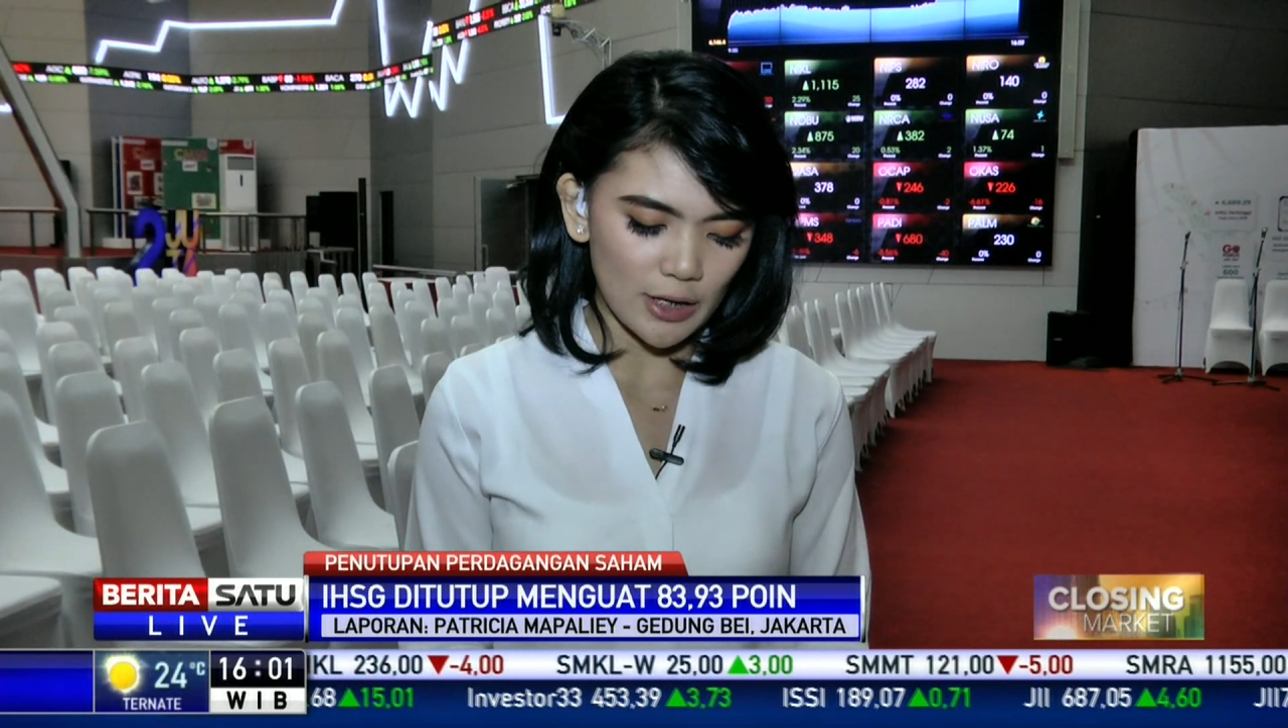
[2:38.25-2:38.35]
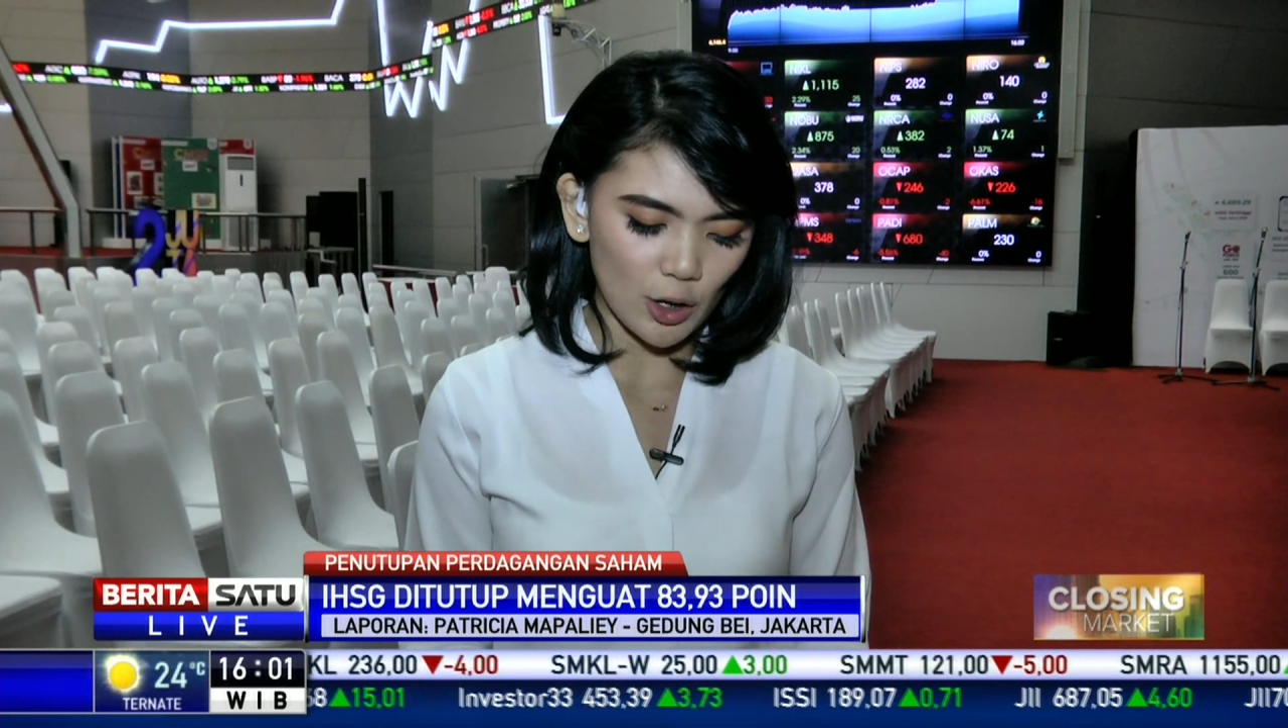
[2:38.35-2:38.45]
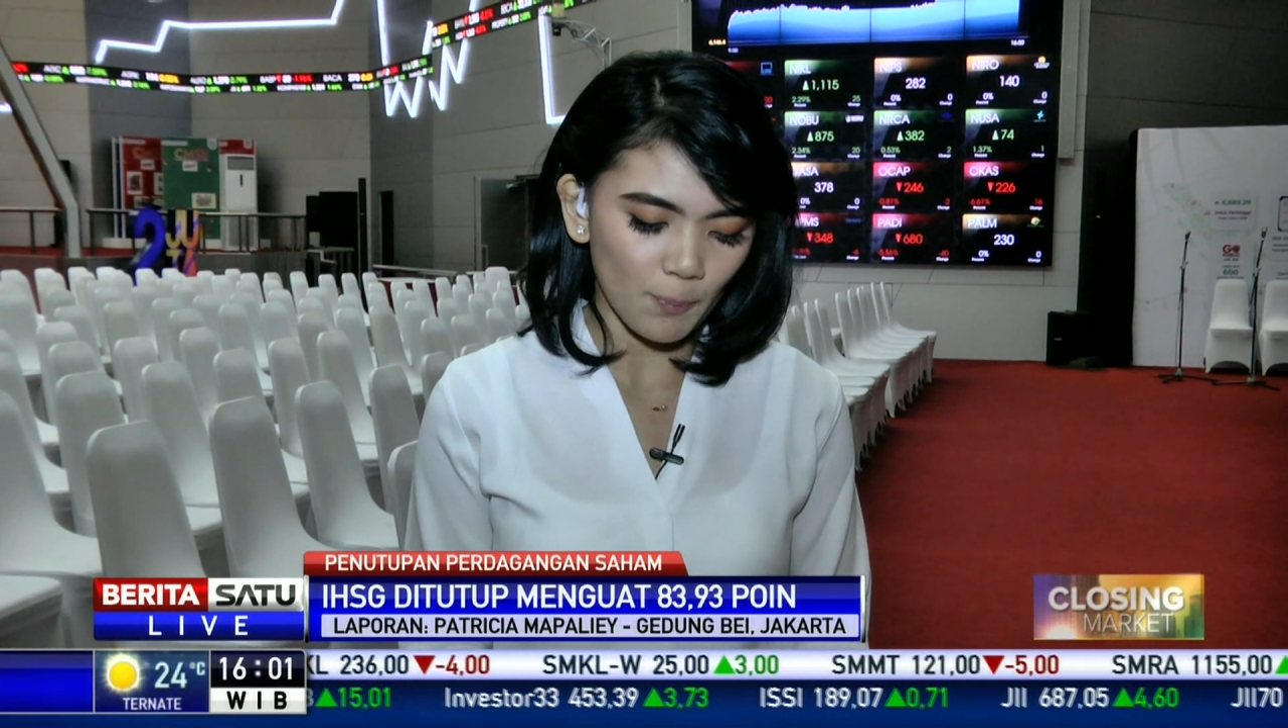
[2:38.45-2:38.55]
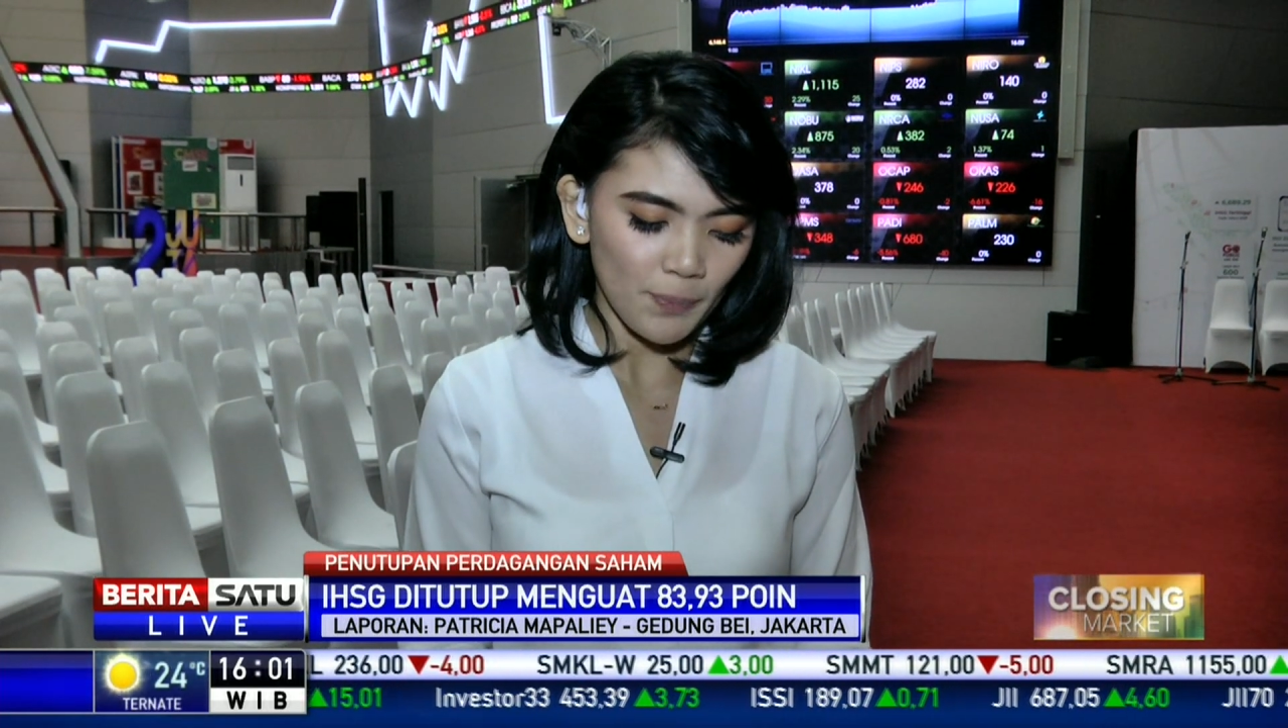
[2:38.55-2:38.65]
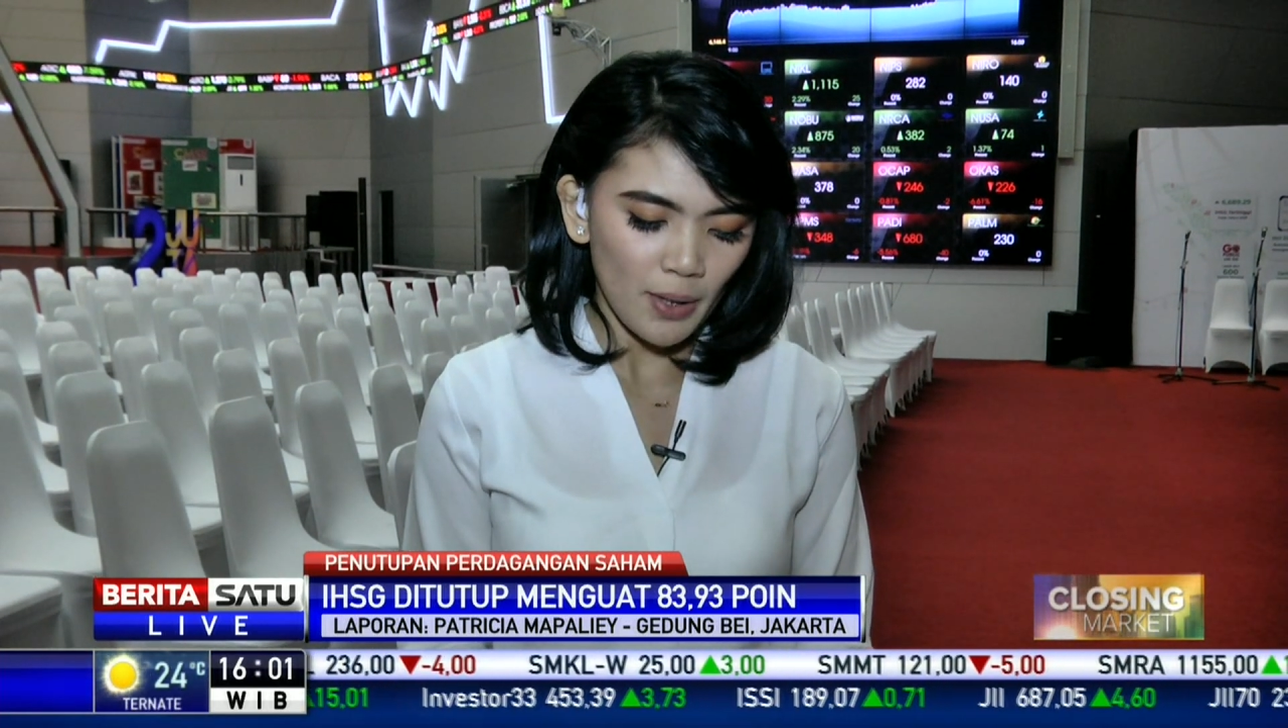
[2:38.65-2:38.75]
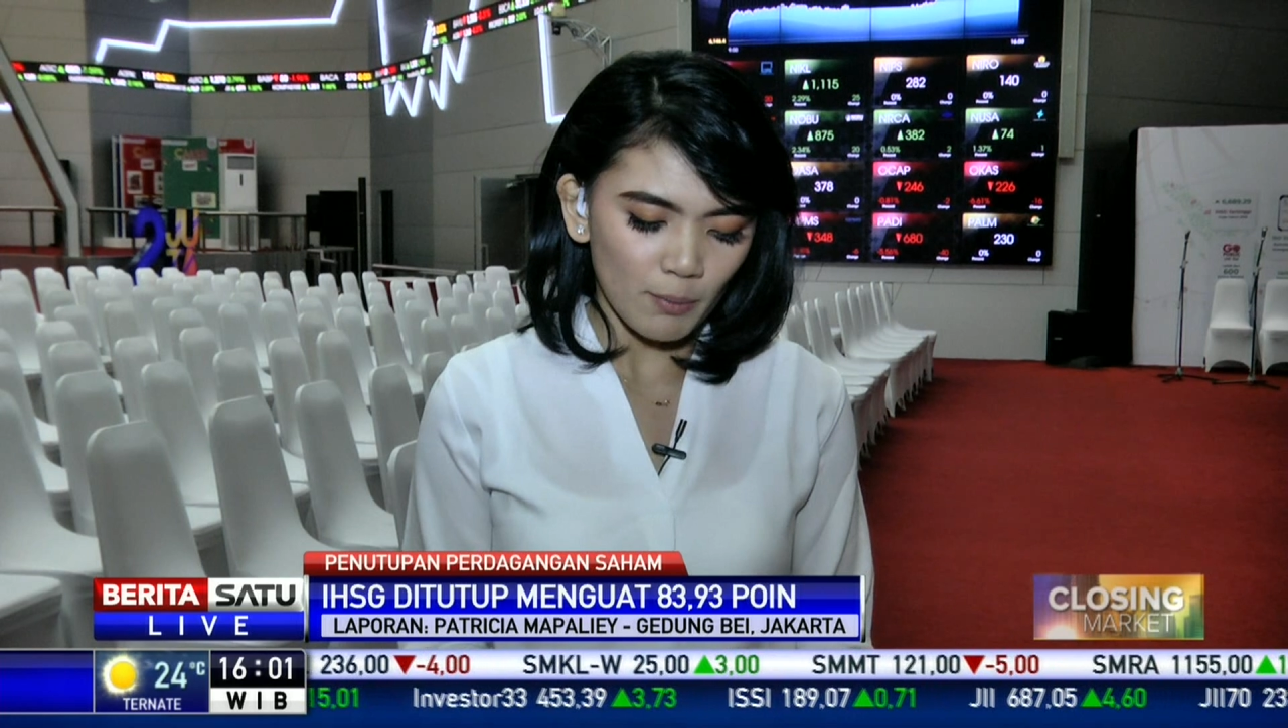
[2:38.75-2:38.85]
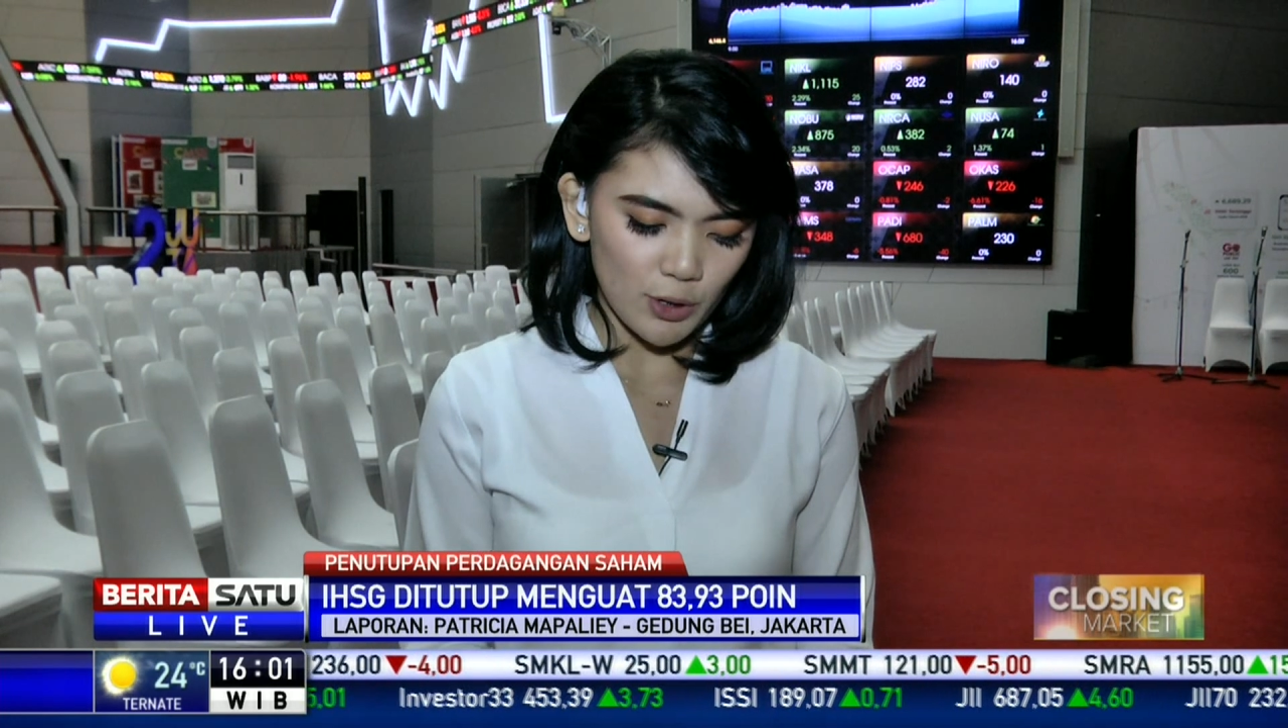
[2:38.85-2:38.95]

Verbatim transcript: hijau.